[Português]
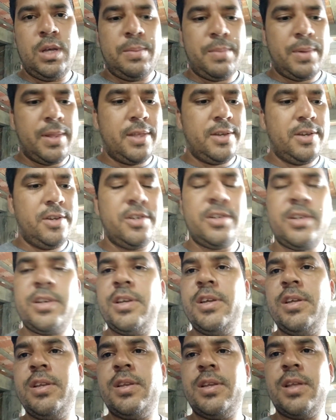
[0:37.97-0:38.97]
mas a gente
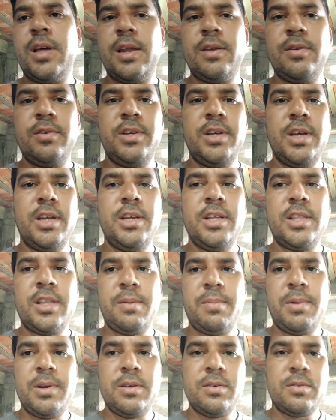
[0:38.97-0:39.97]
que está no dia a dia
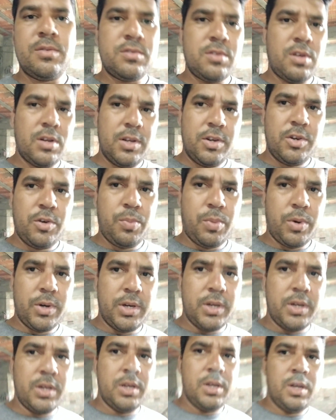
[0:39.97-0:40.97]
trabalhando com solda, a gente
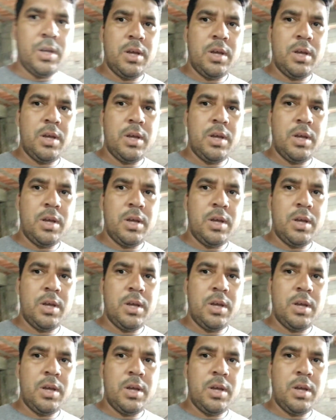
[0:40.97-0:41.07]
pode